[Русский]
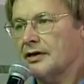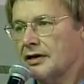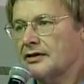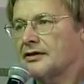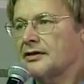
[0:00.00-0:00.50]
–
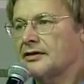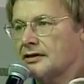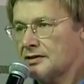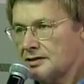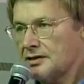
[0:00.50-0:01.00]
это и
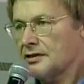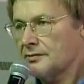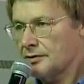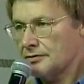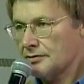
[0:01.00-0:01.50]
наше тело,
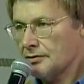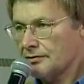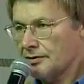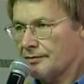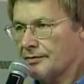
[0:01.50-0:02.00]

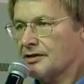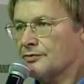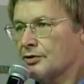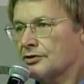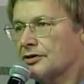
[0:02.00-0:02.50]
безусловно.
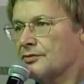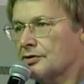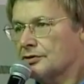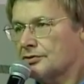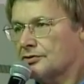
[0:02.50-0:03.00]
Наш мозг не
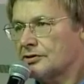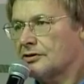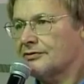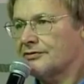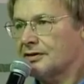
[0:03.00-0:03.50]
может
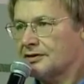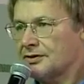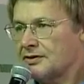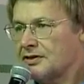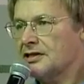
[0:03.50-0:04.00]
существовать вне
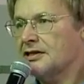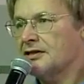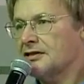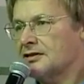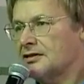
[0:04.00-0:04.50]
нашего тела,
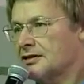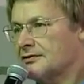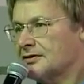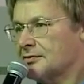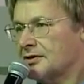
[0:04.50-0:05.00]
наше
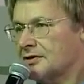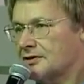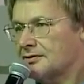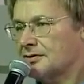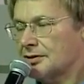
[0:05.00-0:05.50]
тело
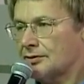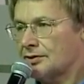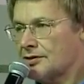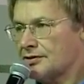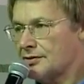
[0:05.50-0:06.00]
взаимодействует с
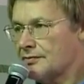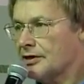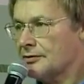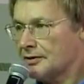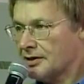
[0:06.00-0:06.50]
окружающим
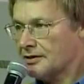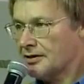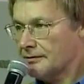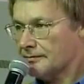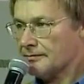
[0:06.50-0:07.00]
миром и так
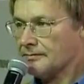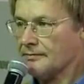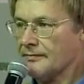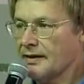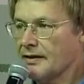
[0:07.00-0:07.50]
далее.
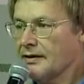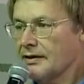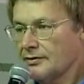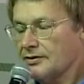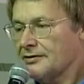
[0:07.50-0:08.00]

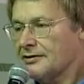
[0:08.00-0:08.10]
Но если вы